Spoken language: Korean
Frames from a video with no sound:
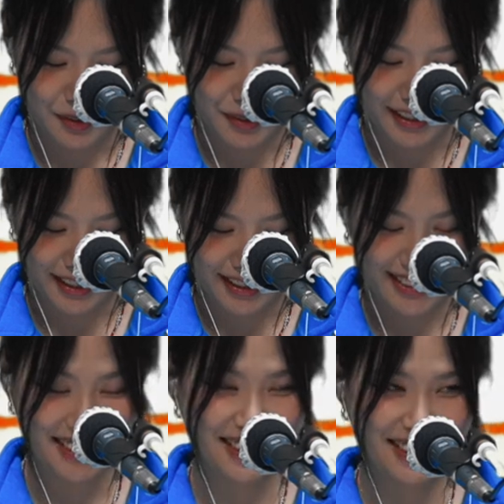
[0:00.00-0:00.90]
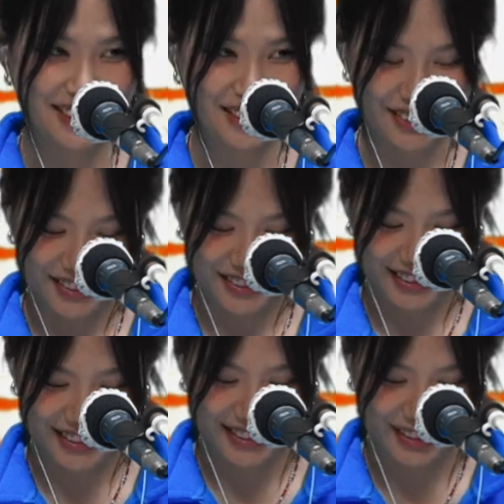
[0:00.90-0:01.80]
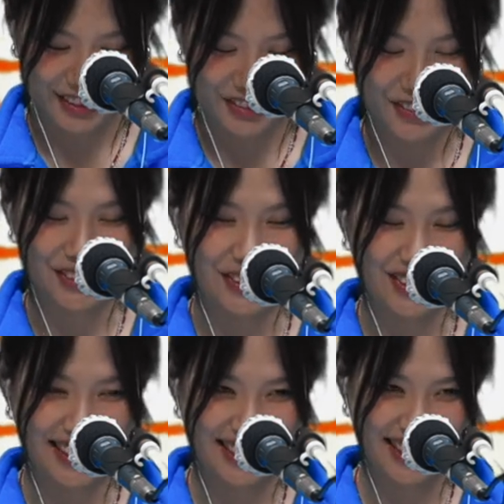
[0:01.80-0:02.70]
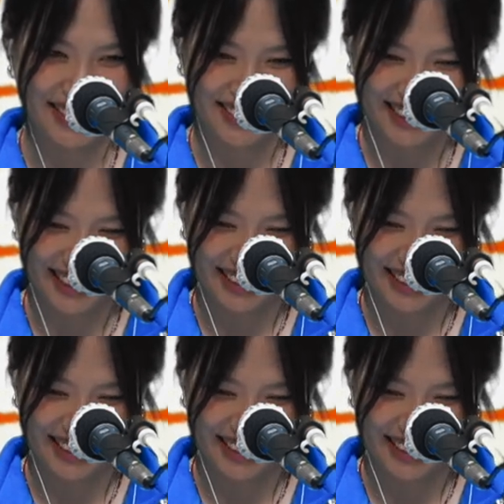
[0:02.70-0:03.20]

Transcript: 여기 학창 시절 진전 어떤 학생이었나